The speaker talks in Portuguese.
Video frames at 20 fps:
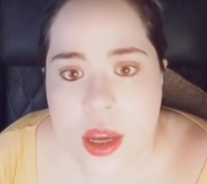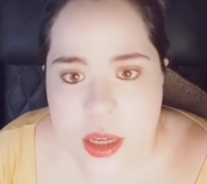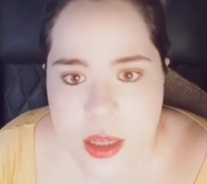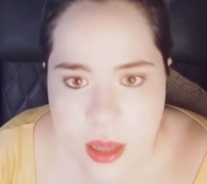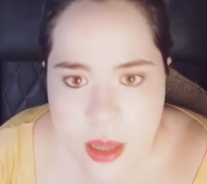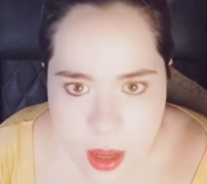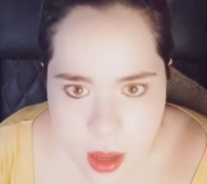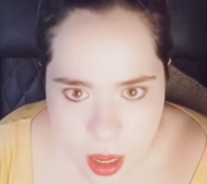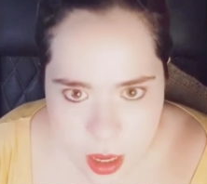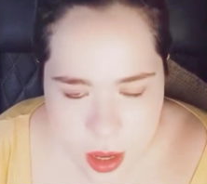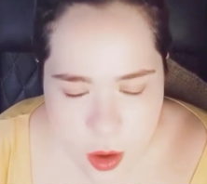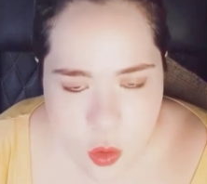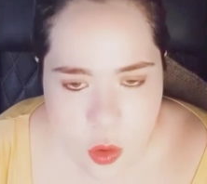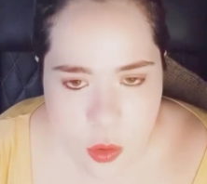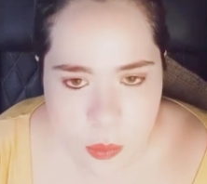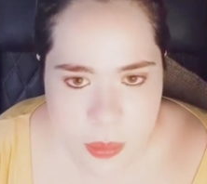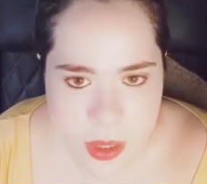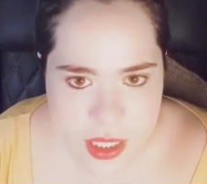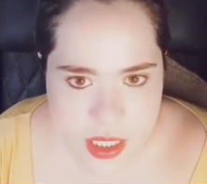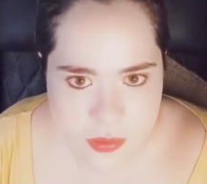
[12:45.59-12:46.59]
E a, a
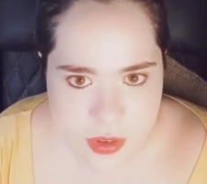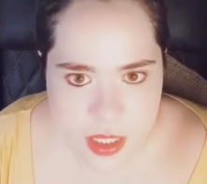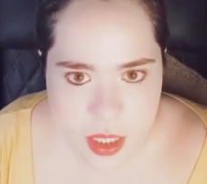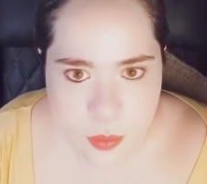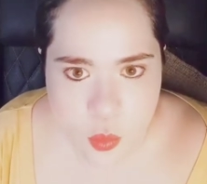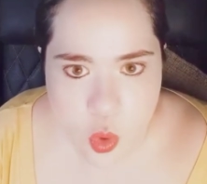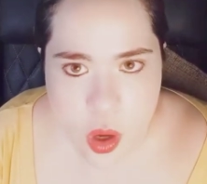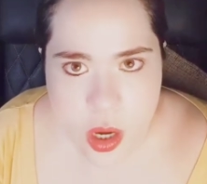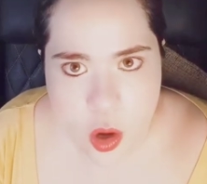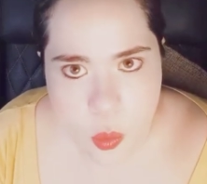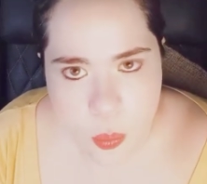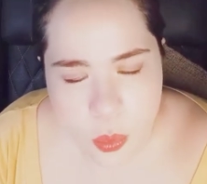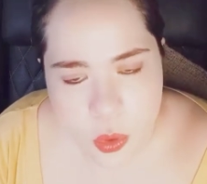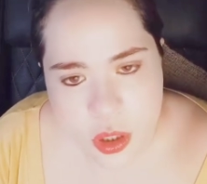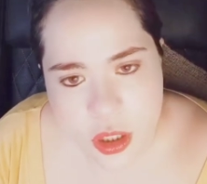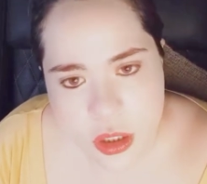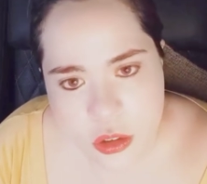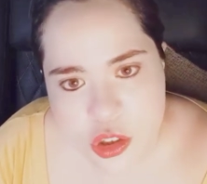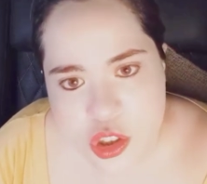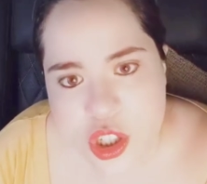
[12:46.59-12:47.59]
recompensa vai demorar um
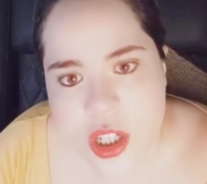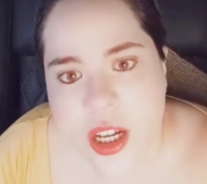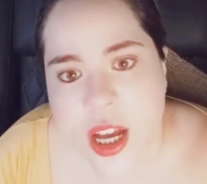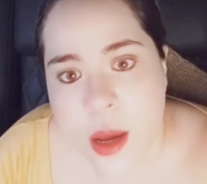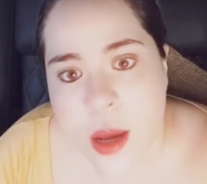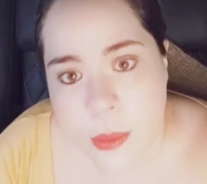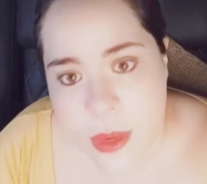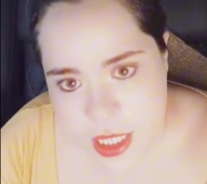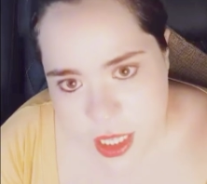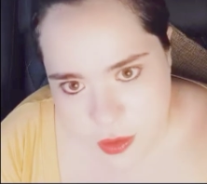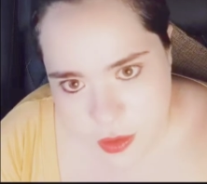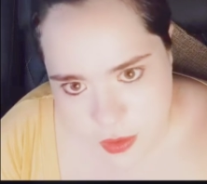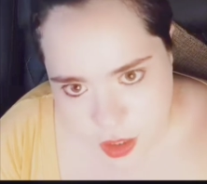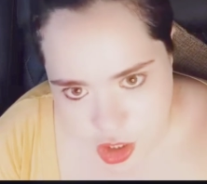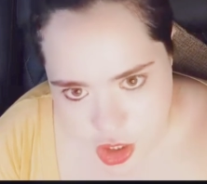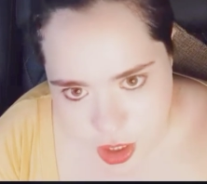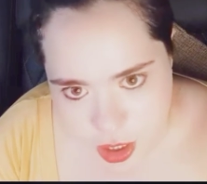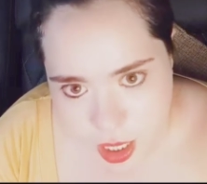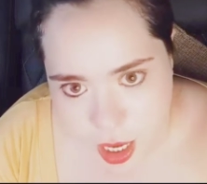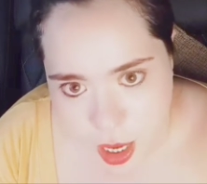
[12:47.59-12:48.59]
pouquinho a chegar, mas ela vai
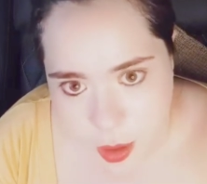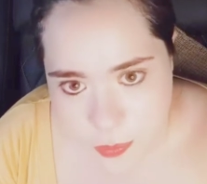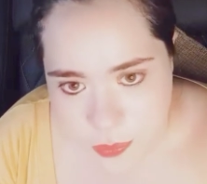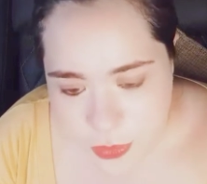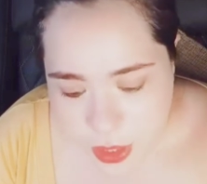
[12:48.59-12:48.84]
chegar.